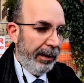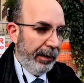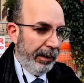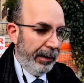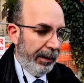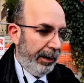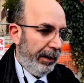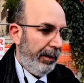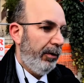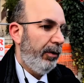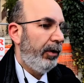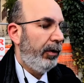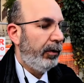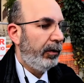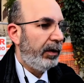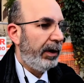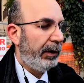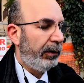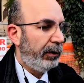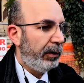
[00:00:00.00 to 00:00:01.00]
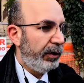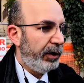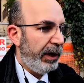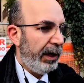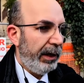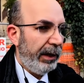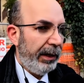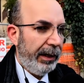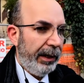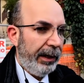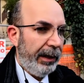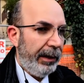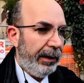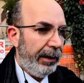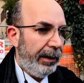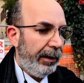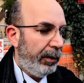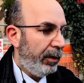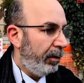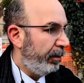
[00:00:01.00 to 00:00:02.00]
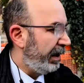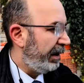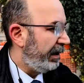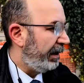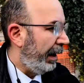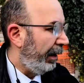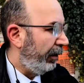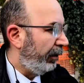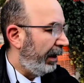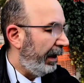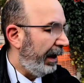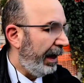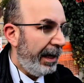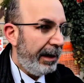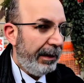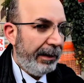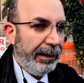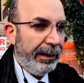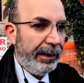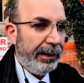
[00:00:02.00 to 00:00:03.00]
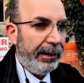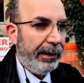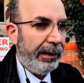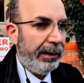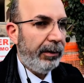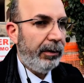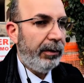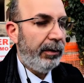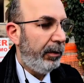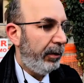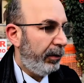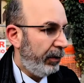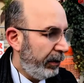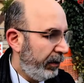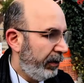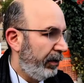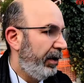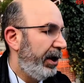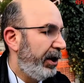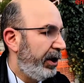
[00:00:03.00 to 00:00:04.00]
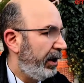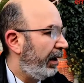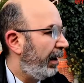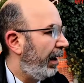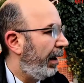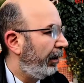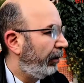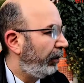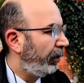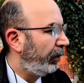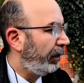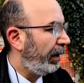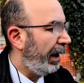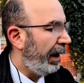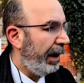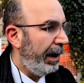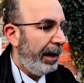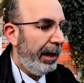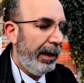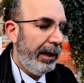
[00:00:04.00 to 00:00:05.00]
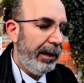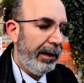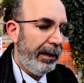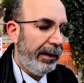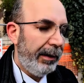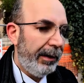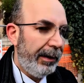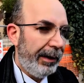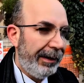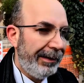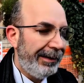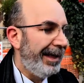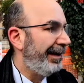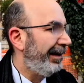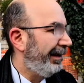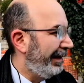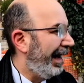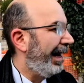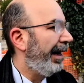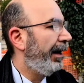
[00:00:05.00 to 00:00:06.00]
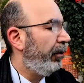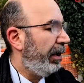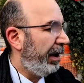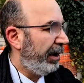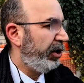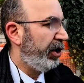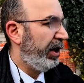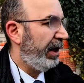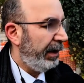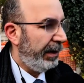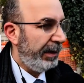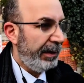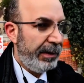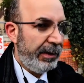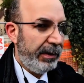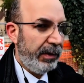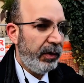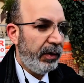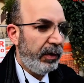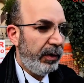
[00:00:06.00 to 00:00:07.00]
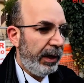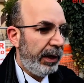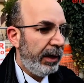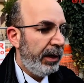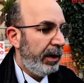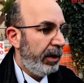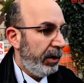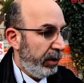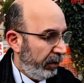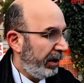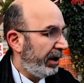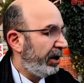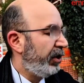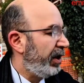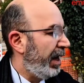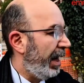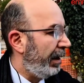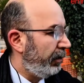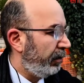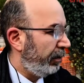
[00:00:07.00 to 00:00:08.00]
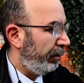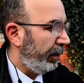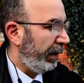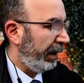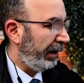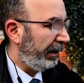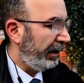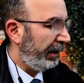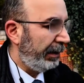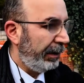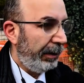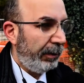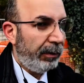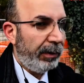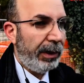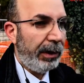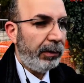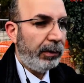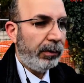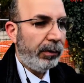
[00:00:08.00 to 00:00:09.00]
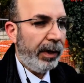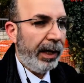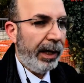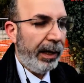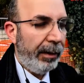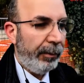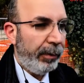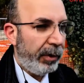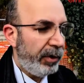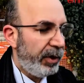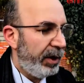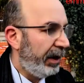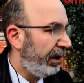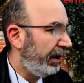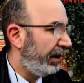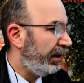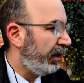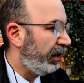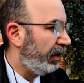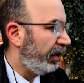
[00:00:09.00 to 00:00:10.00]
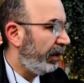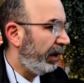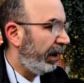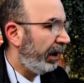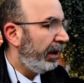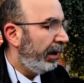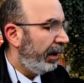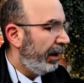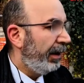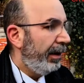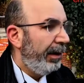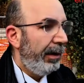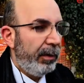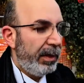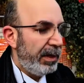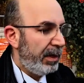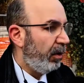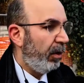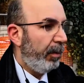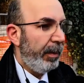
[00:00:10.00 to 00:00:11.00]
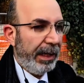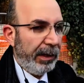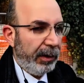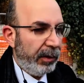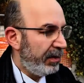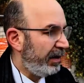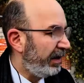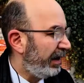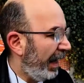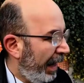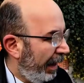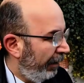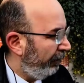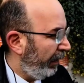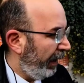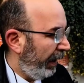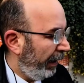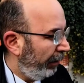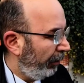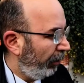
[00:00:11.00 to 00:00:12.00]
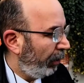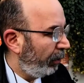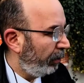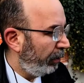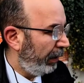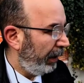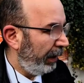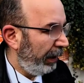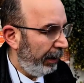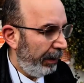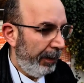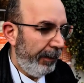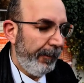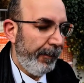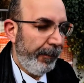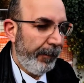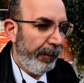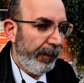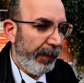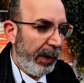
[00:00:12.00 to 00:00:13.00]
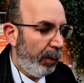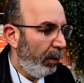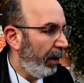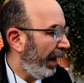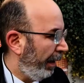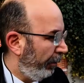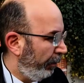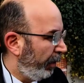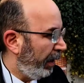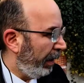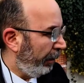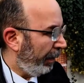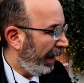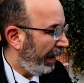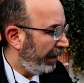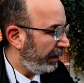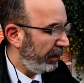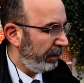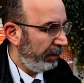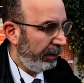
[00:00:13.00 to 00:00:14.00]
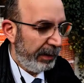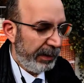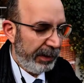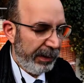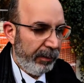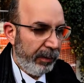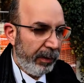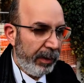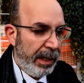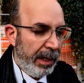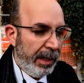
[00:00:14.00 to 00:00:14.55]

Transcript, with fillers: Eh, ho incontrato oggi anche il commissario dell'Ater, ho sollecitato a, a dare un'accelerazione, so che già sono partite con alcune progettazioni, in questo momento sta avvenendo un un cambio di passo. Diciamo.